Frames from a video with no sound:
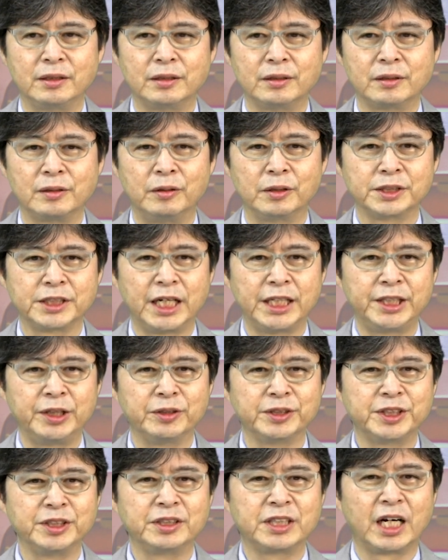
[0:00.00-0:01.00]
国際標
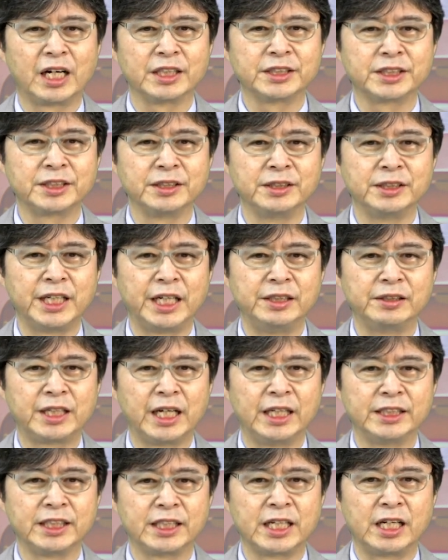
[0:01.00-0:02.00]
準化が進んでいる
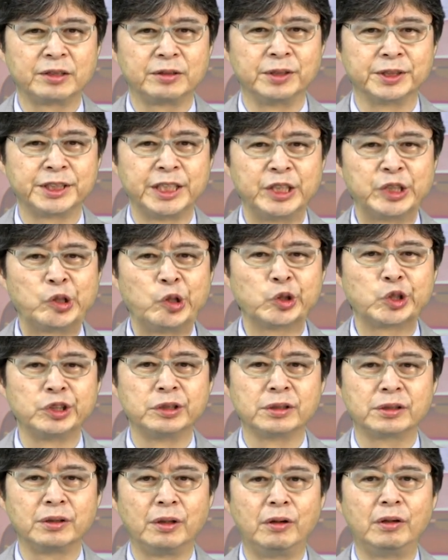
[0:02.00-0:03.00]
経済学を専攻する
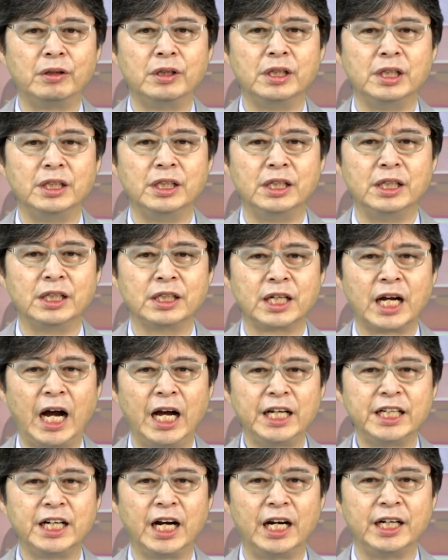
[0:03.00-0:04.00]
と、
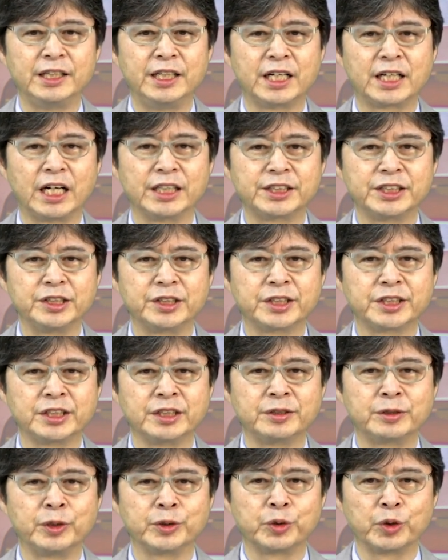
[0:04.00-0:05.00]
海外で活躍す
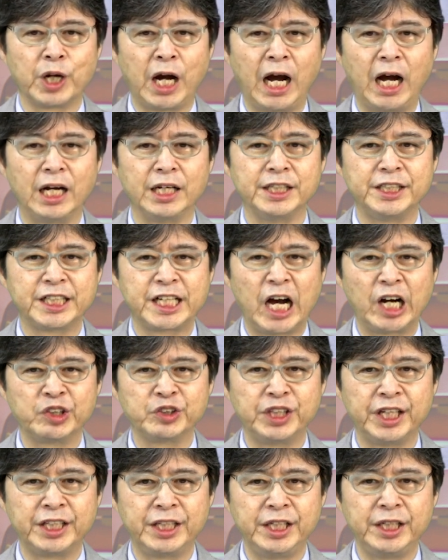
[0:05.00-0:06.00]
ることが比較
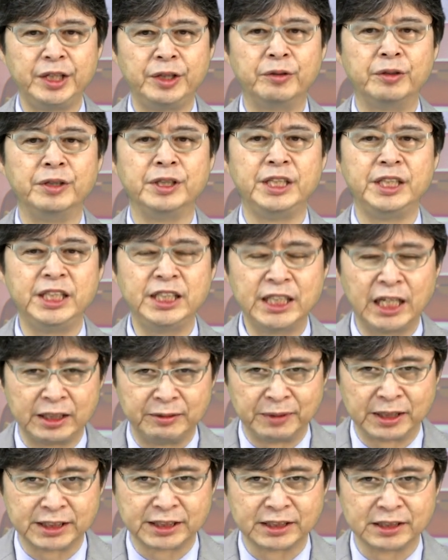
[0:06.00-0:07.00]
的容易になり
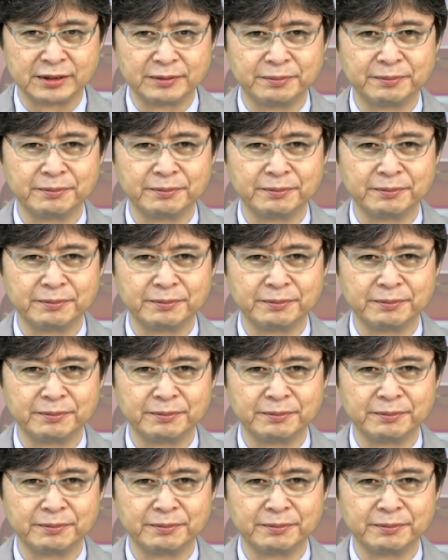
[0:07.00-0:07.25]
ます。